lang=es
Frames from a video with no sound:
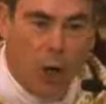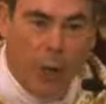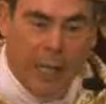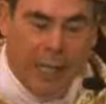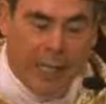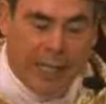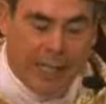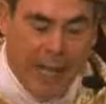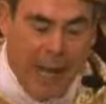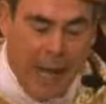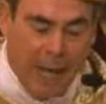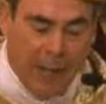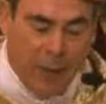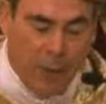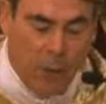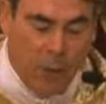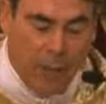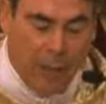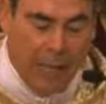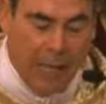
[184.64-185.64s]
es
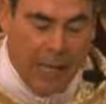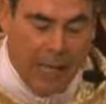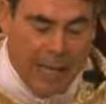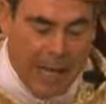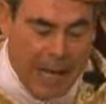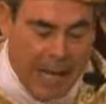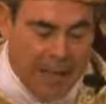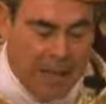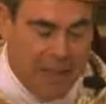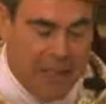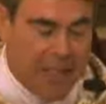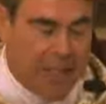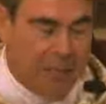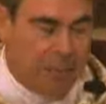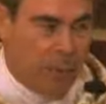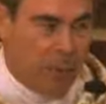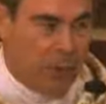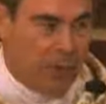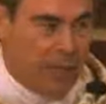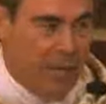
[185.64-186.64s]
algo que nace
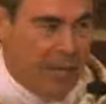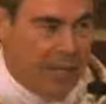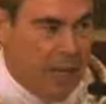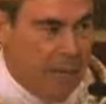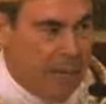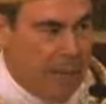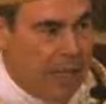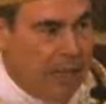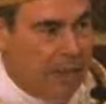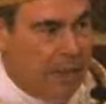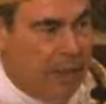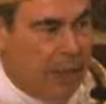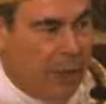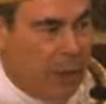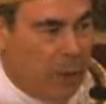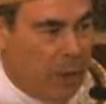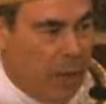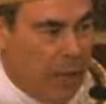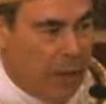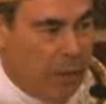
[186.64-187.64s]
espontáneamente en
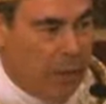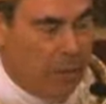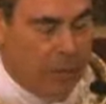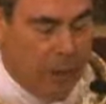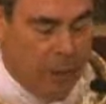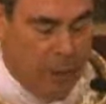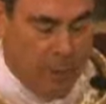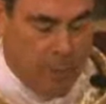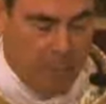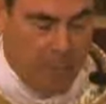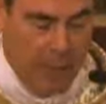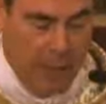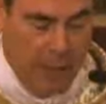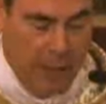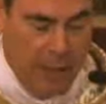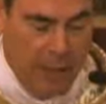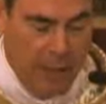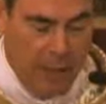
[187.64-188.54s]
el corazón del hombre,